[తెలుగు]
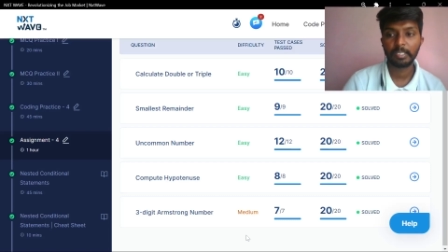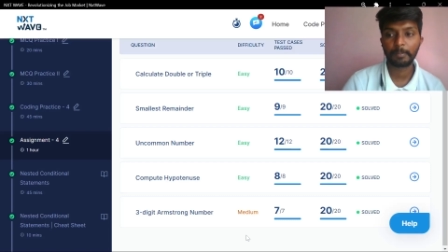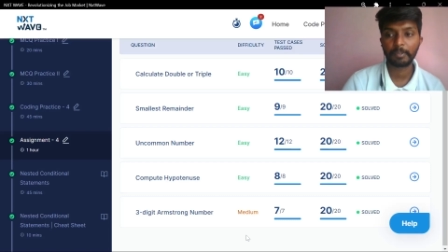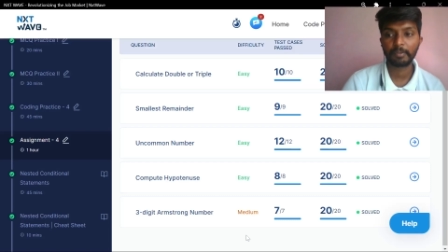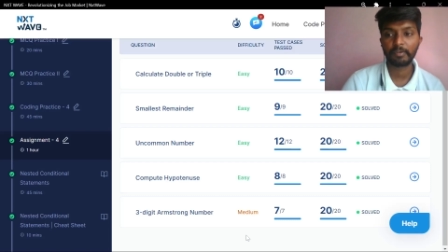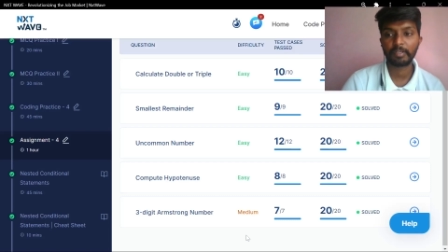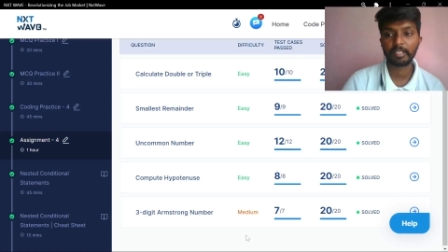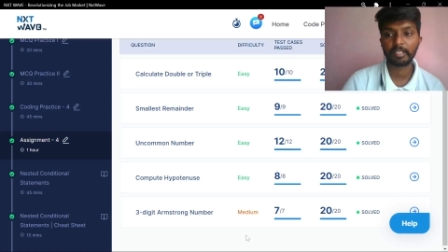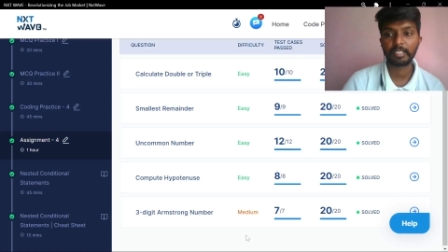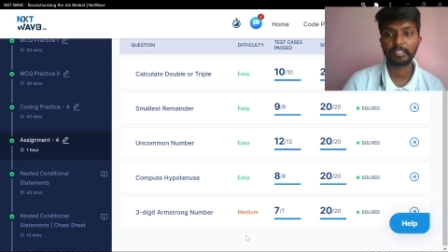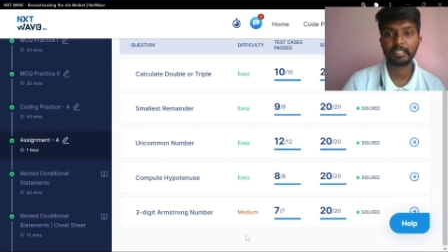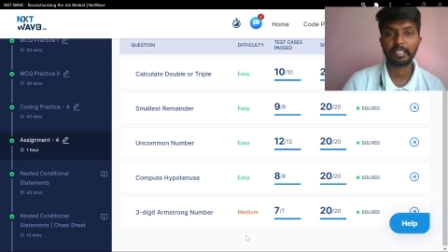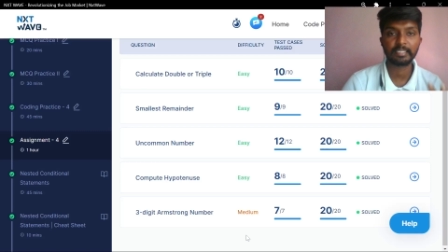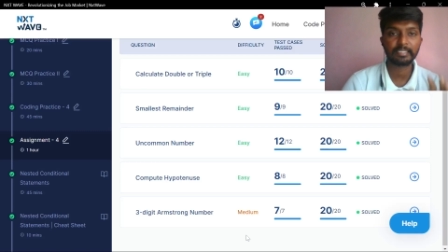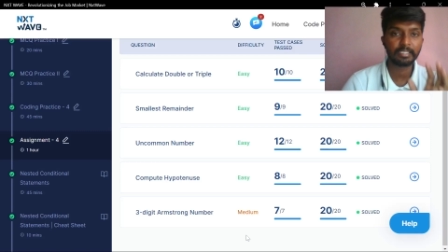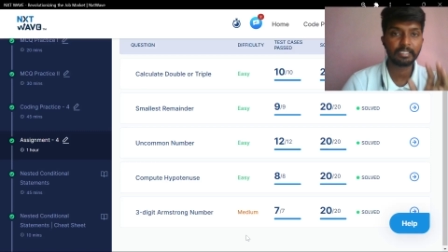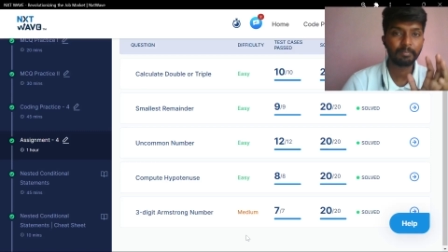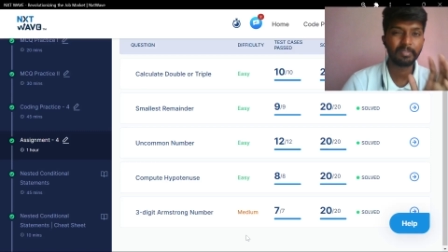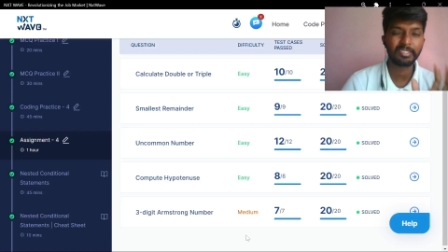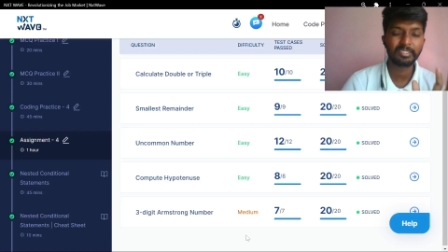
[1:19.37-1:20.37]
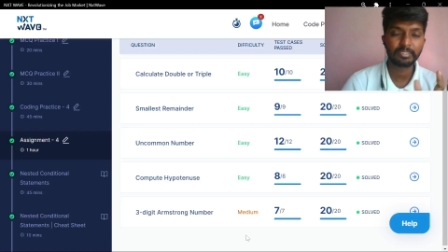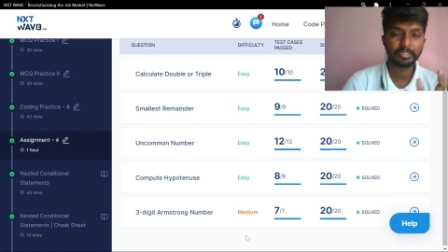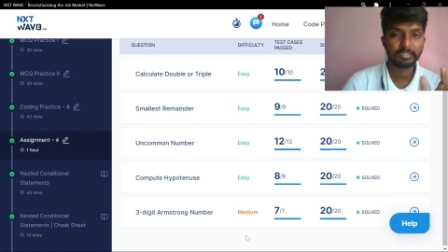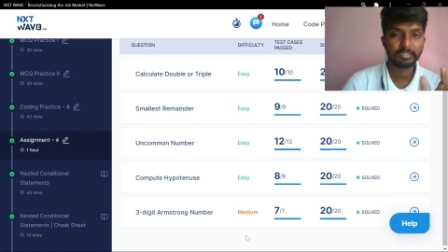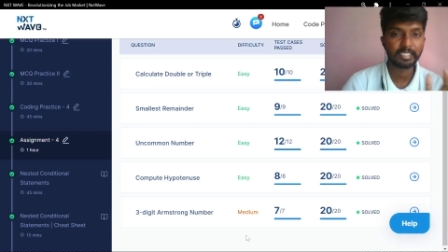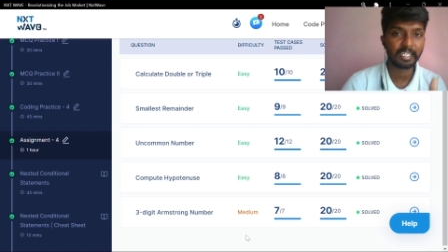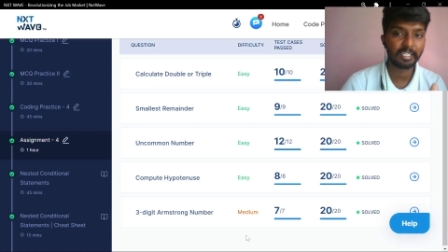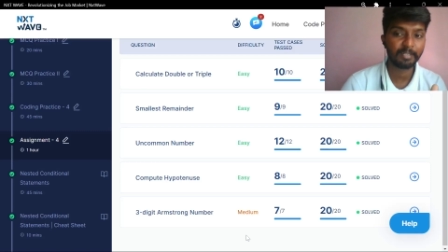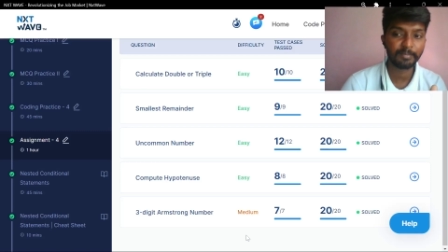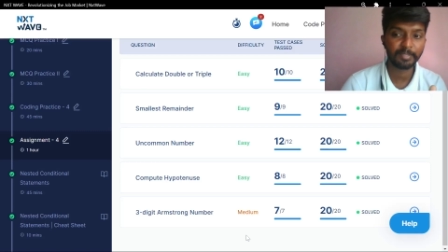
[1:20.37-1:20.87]
ఇప్పటి వరకు అయితే అసైన్మెంట్స్
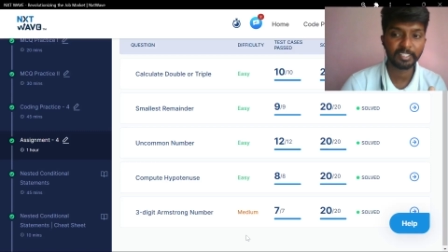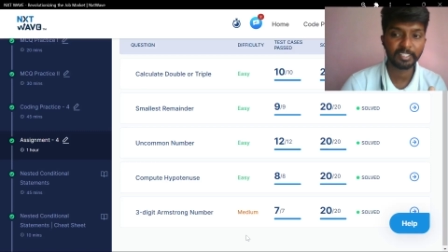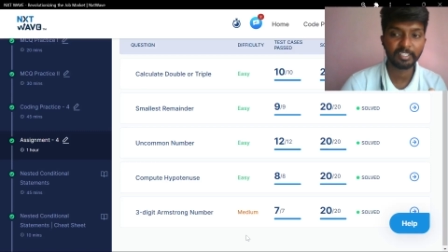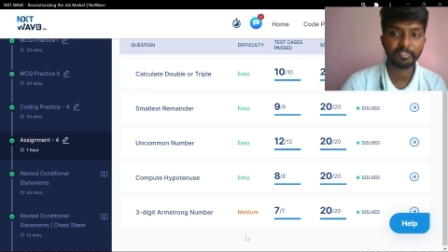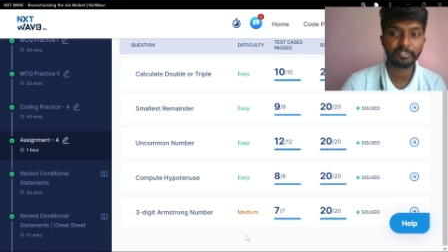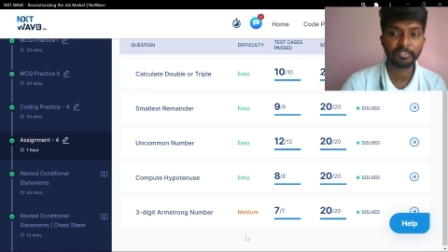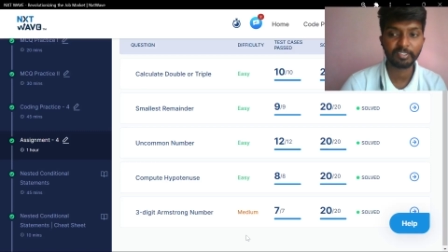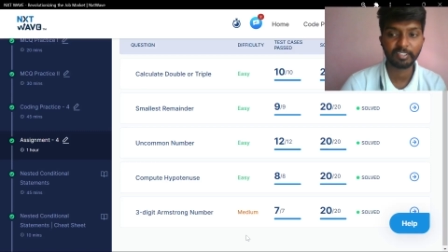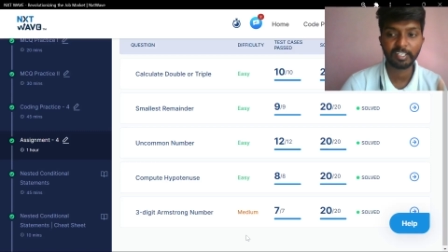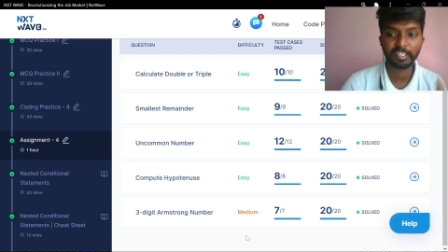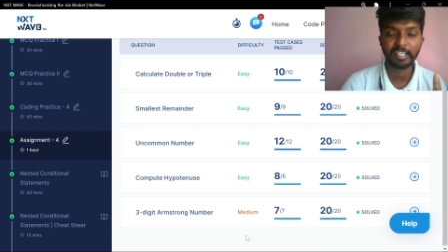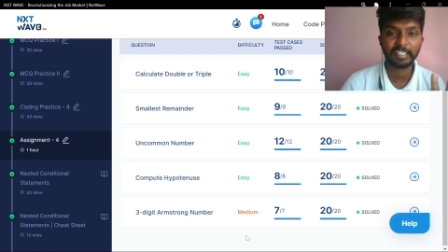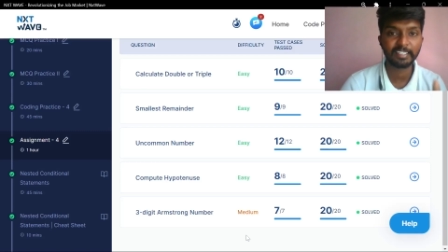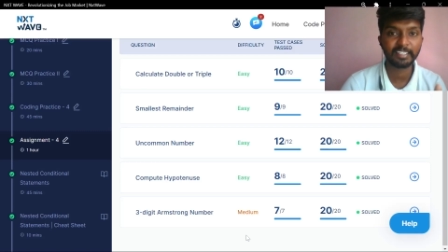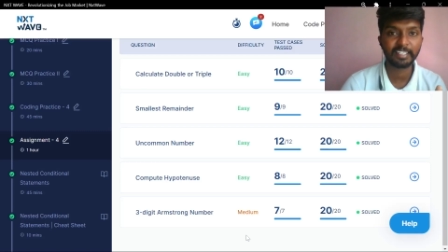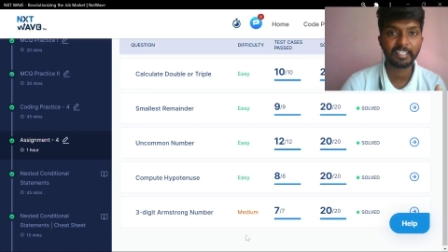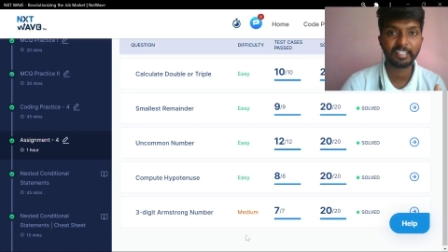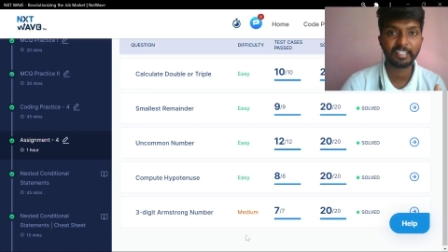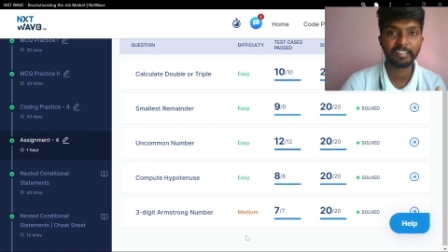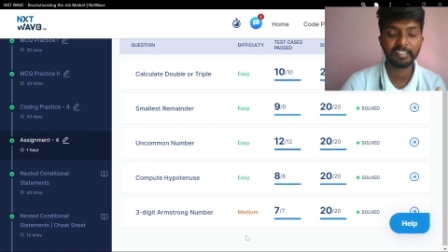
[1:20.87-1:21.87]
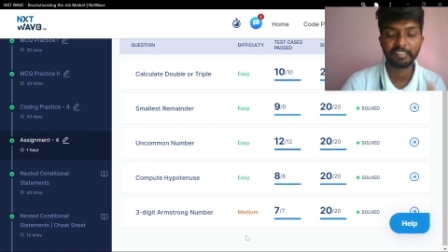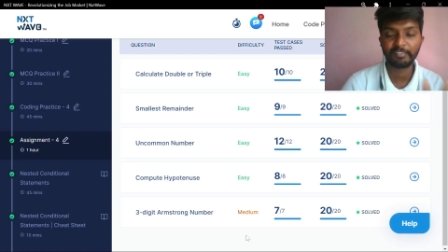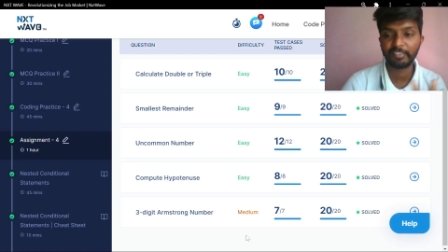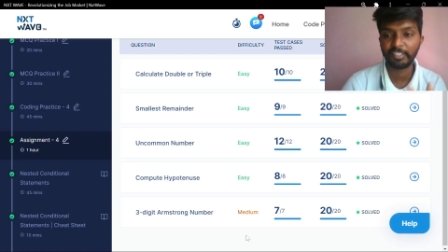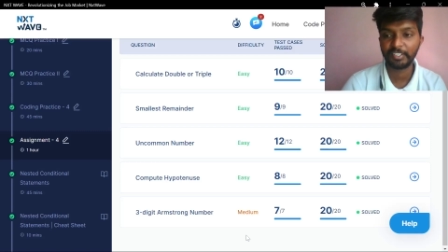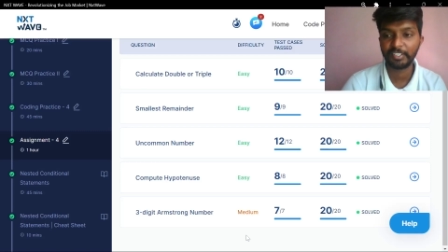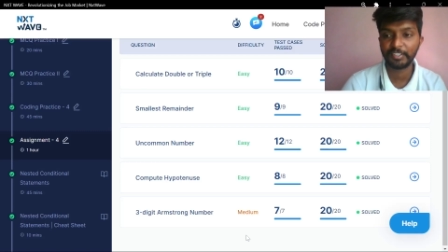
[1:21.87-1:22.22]
చాలా మంది అడుగుతున్నారు అందుకనే ఈ